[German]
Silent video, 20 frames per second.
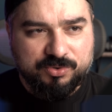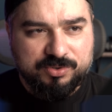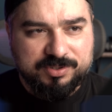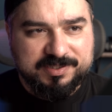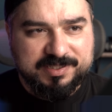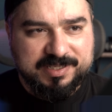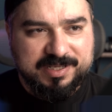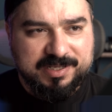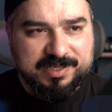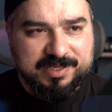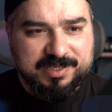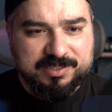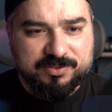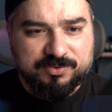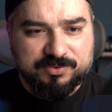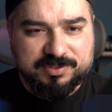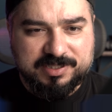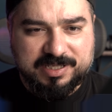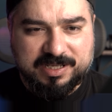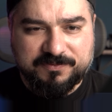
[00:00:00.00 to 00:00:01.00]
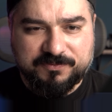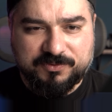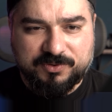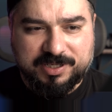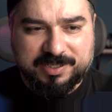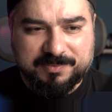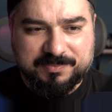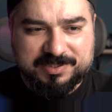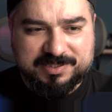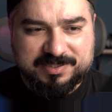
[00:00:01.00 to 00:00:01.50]
Ultra an und dafür
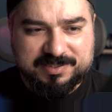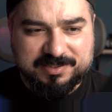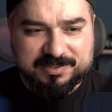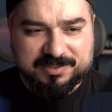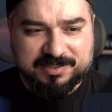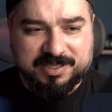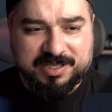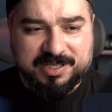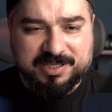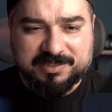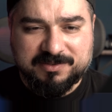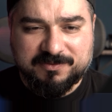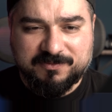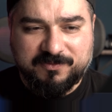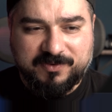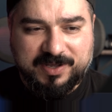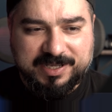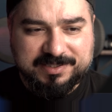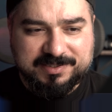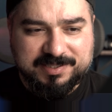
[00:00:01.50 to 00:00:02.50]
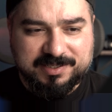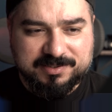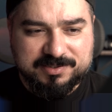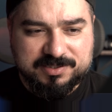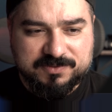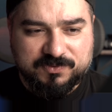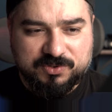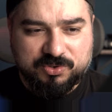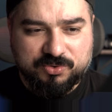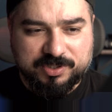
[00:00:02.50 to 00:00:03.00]
habe ich hier ein
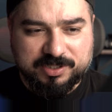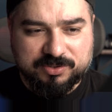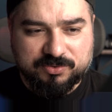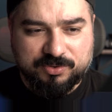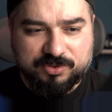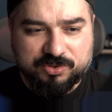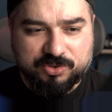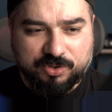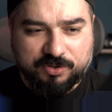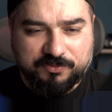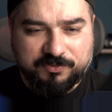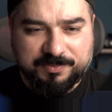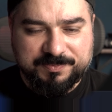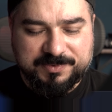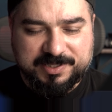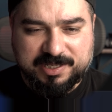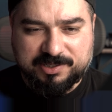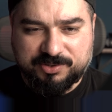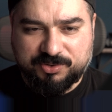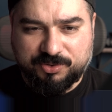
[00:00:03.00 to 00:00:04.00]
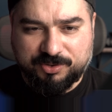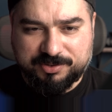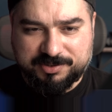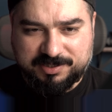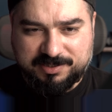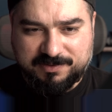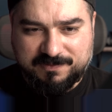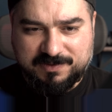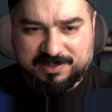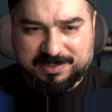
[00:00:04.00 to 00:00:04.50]
weiteres Video natürlich auch vom Tech Talk
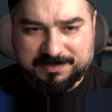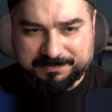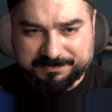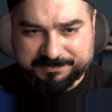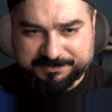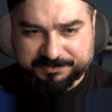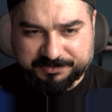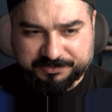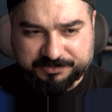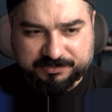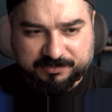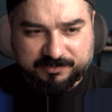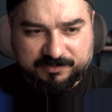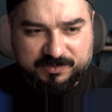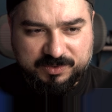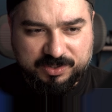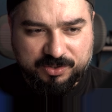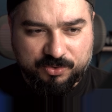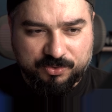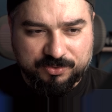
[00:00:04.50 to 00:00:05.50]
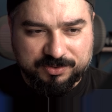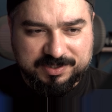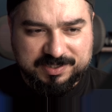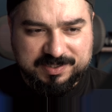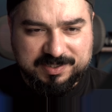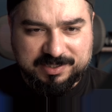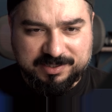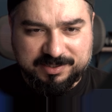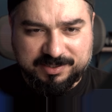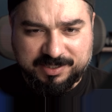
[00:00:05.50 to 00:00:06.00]
TV. Und
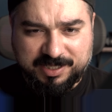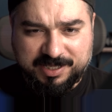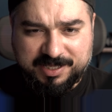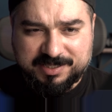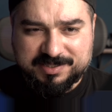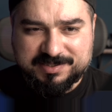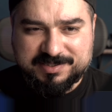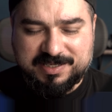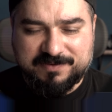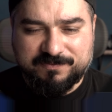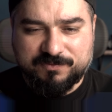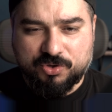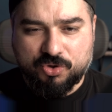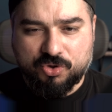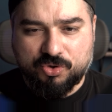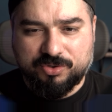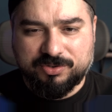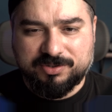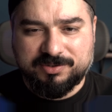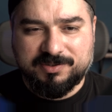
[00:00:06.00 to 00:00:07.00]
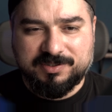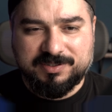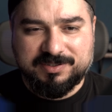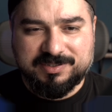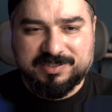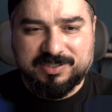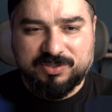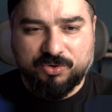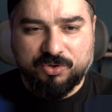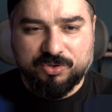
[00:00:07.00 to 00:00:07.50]
hier sehen wir schon,
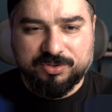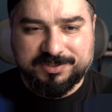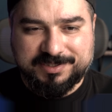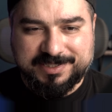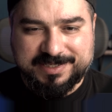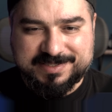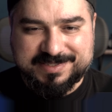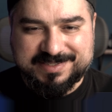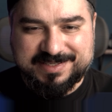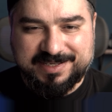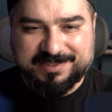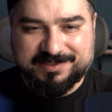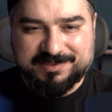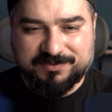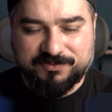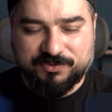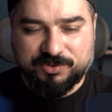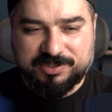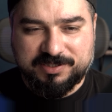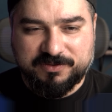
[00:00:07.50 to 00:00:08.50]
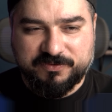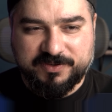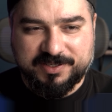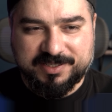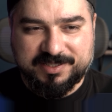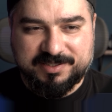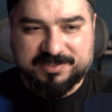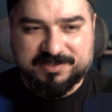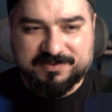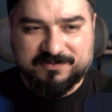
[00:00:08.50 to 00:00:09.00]
die Unterseite wird hier
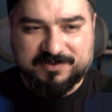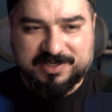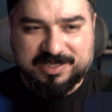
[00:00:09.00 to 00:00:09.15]
verglichen.